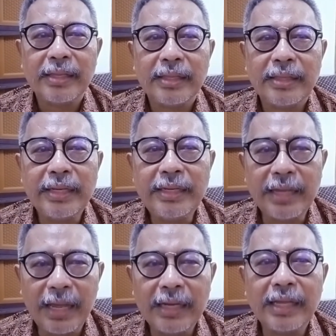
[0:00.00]
tidak
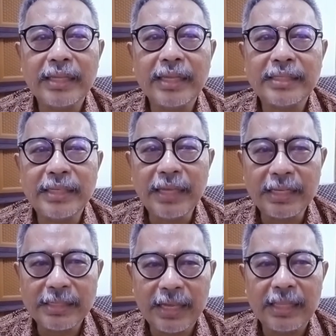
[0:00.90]
adanya
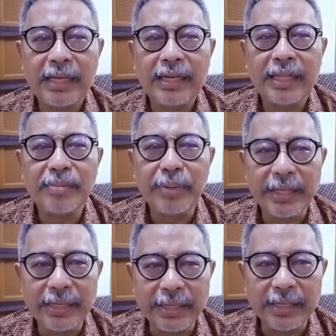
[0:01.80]
singgasana dan
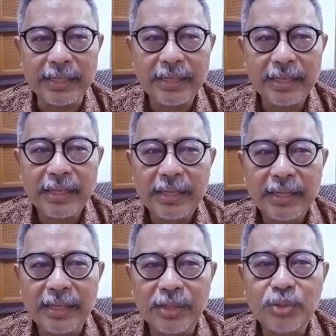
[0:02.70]
perigi
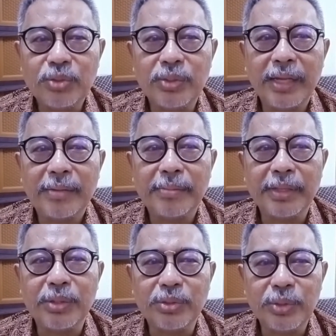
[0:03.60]
itu sudah
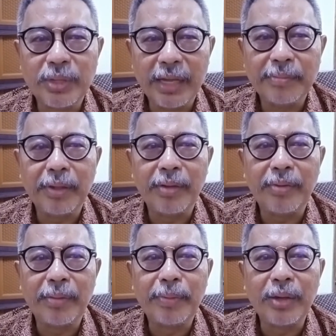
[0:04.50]
menunjukkan
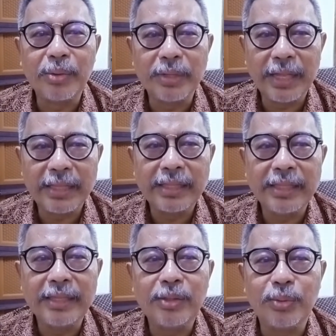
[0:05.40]
bahwa bangunan
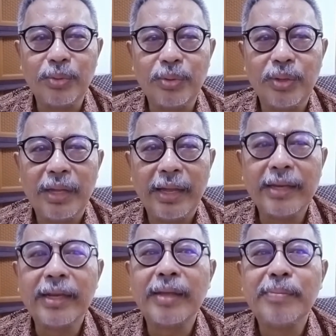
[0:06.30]
itu
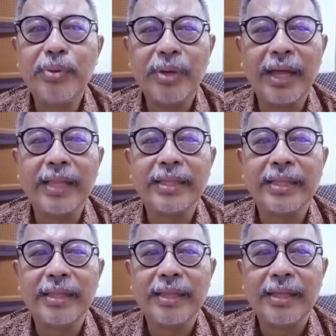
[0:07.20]
adalah bukan
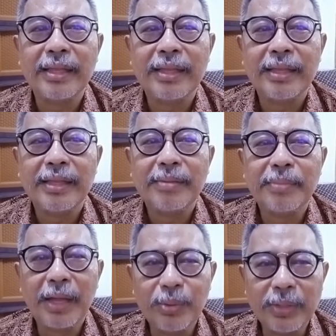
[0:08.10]

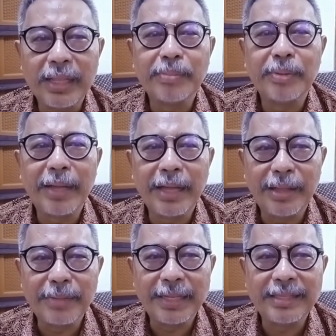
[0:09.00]
bangunan
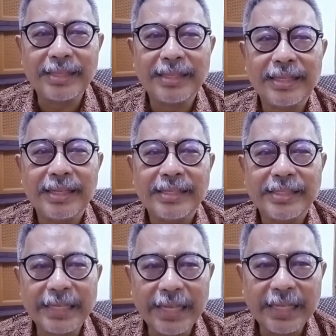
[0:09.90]
pemakaman.
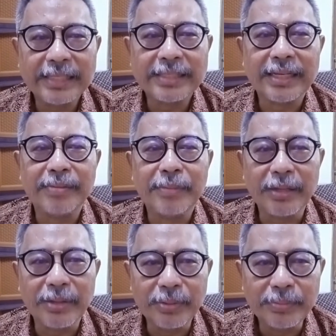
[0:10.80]
Sekian,
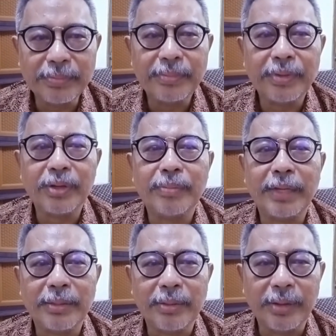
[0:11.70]
Assalamualaikum
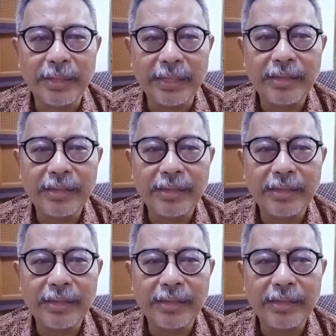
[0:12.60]
warahmatullahi